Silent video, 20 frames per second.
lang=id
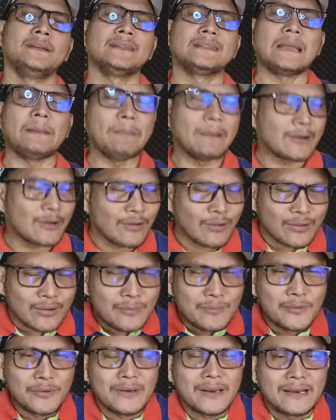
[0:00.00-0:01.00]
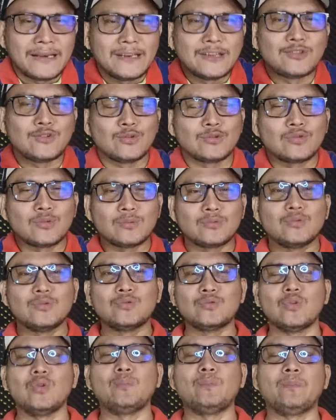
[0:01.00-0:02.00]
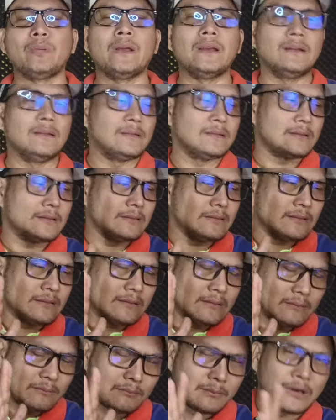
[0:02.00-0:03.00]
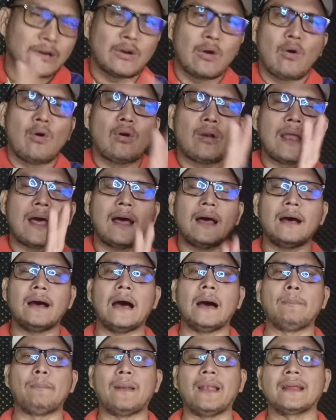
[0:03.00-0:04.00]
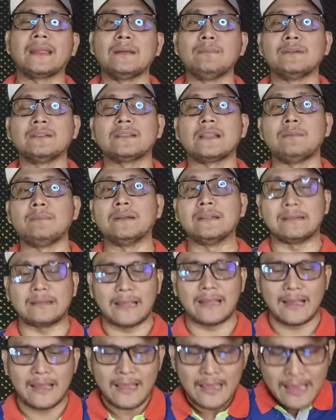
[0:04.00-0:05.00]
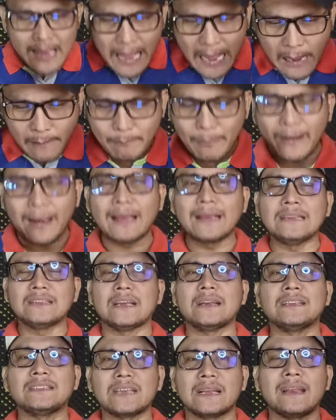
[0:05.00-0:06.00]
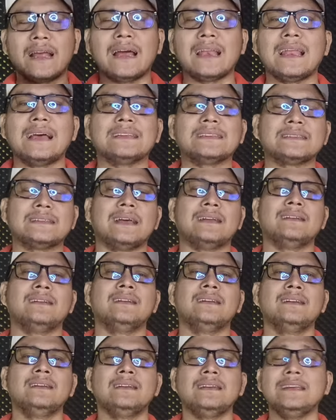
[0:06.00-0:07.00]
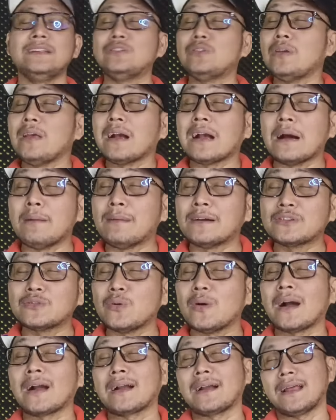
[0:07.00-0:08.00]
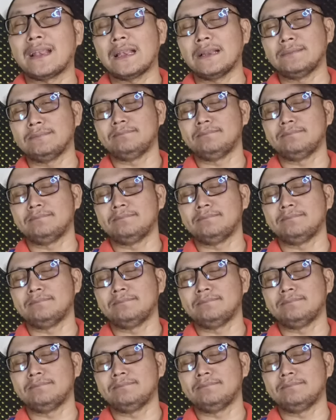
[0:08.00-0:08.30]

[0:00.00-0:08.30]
Tapi kalau kemudian ditutup-tutupin, menolak, apalagi mentah-mentah, apalagi cari-cari alasan, itu yang gak masuk akal.